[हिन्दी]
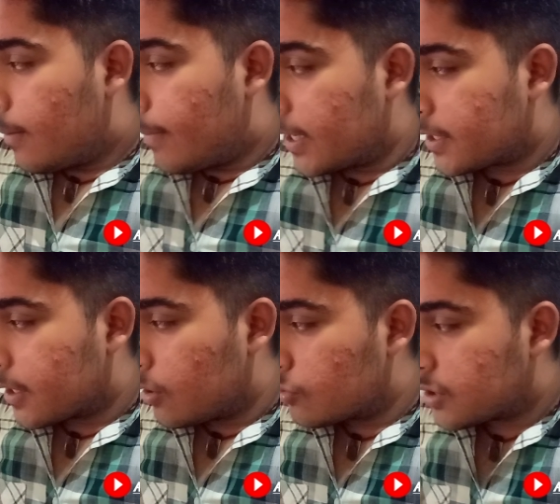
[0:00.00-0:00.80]
बट
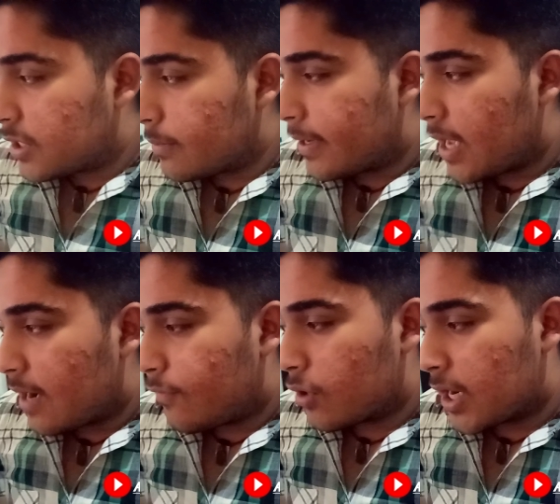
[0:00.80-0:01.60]
उसी दिन भैया
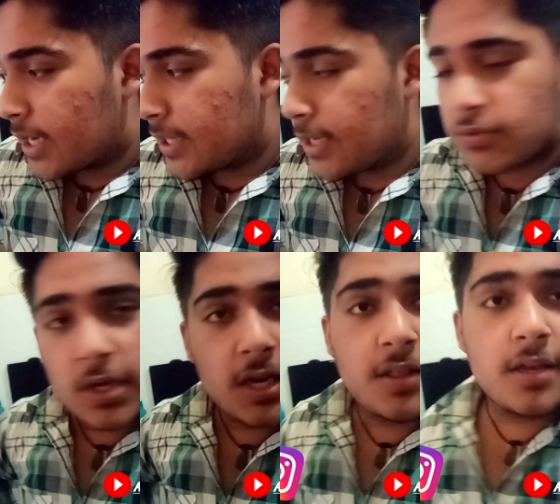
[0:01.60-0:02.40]
का फ़ोन आ गया था
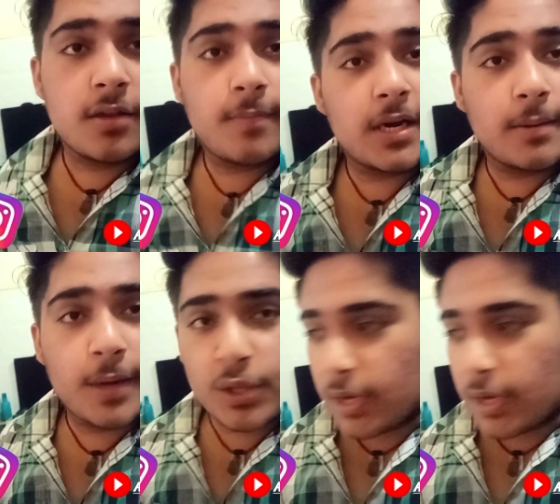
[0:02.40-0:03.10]
उससे दिन बट हमारी